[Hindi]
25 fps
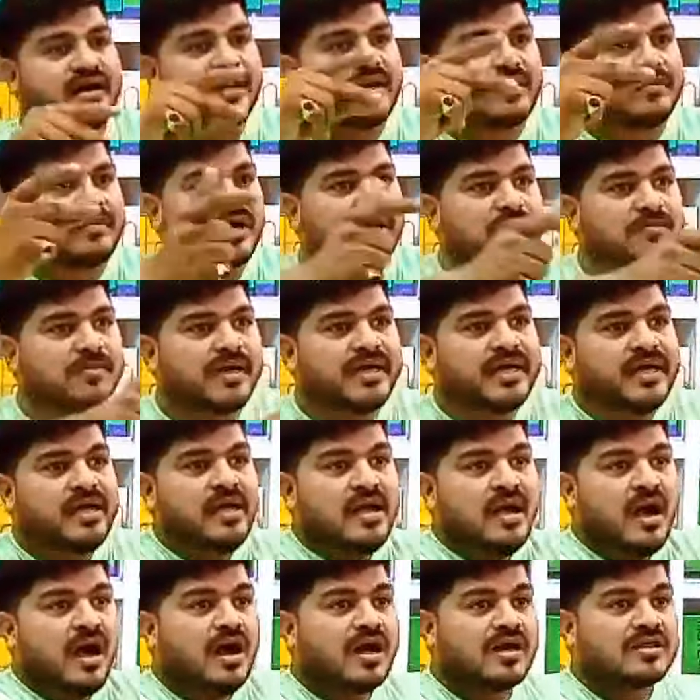आ गए रहमान भाई
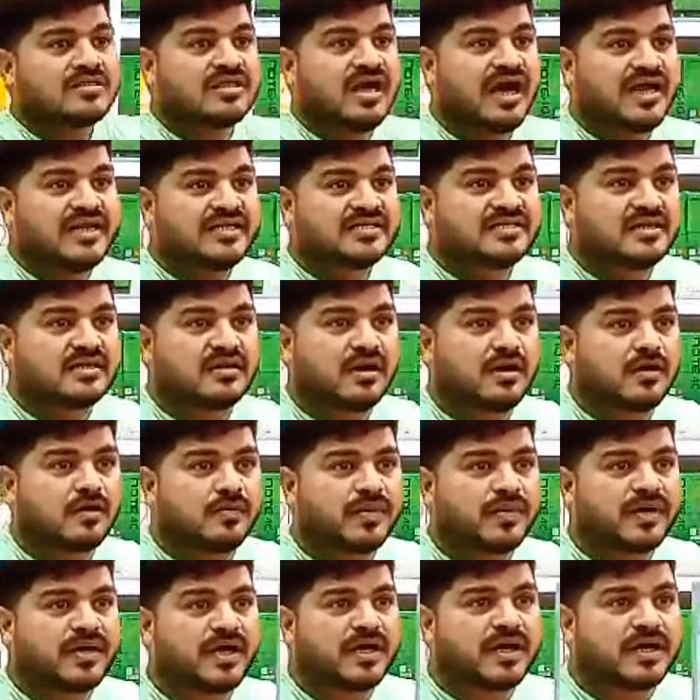अड़तालीस हजार
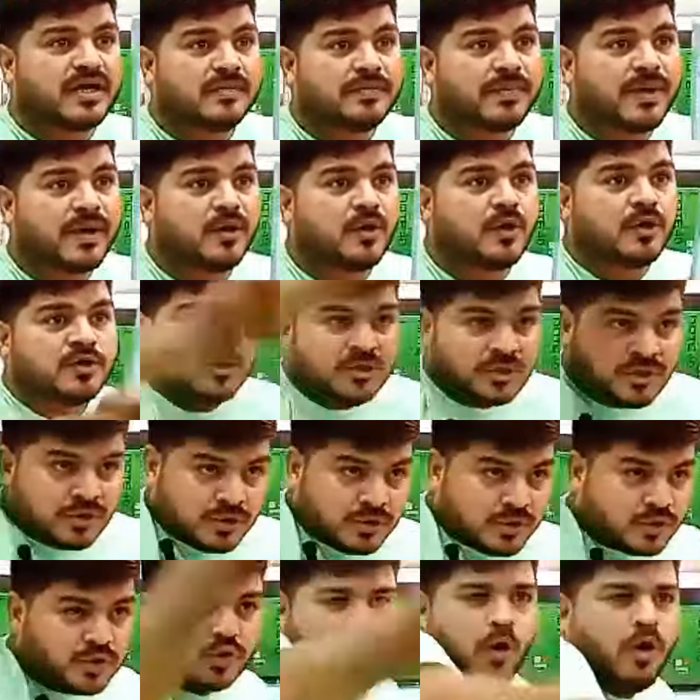रुपए का रीपे को
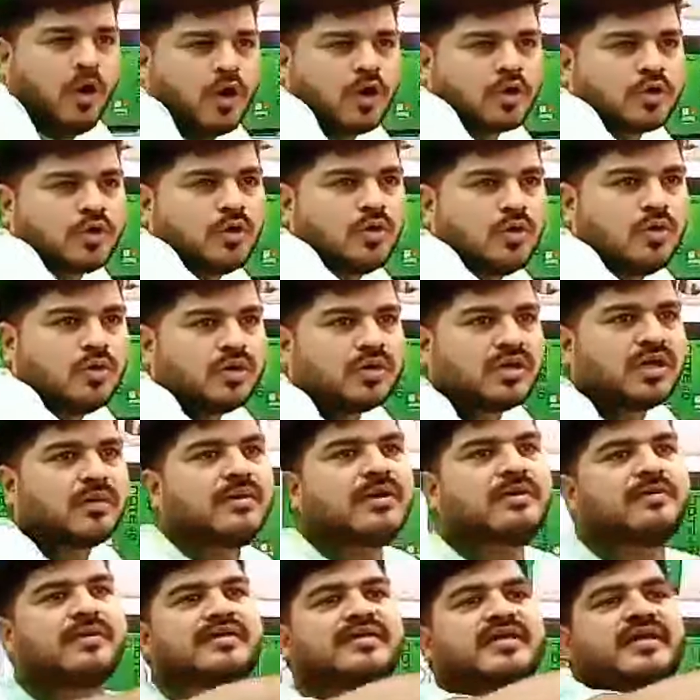तोड़ दो
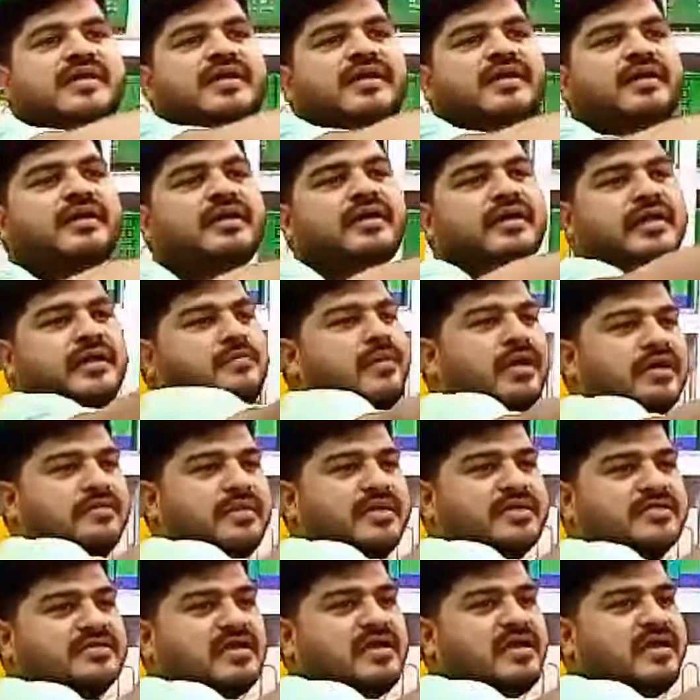डबल वैसे रहमान
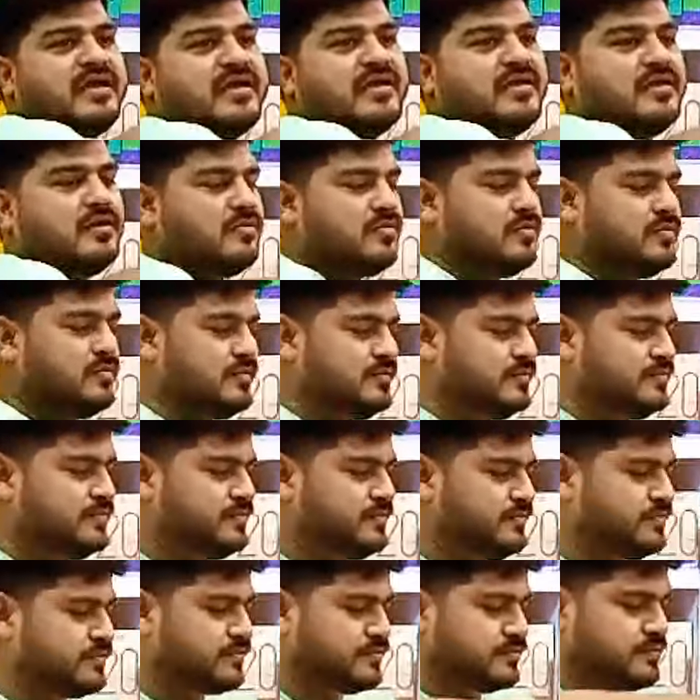भाई से लेके
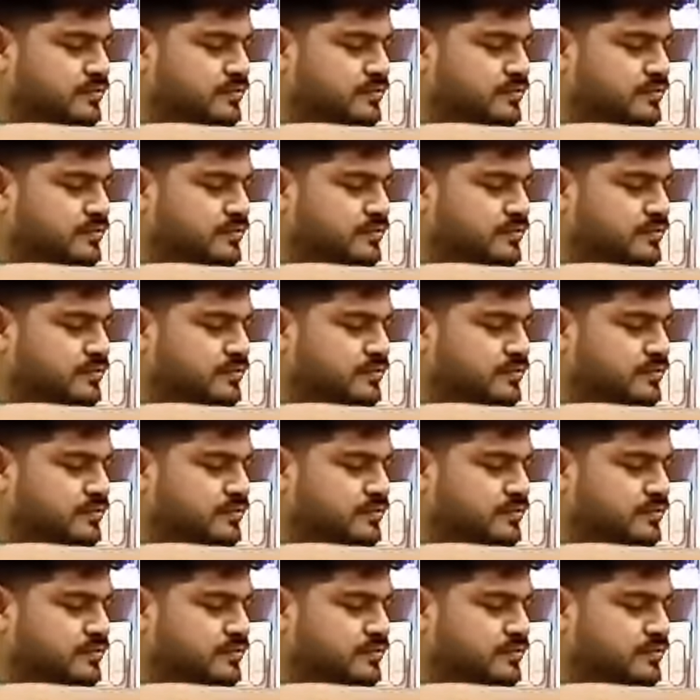जाओ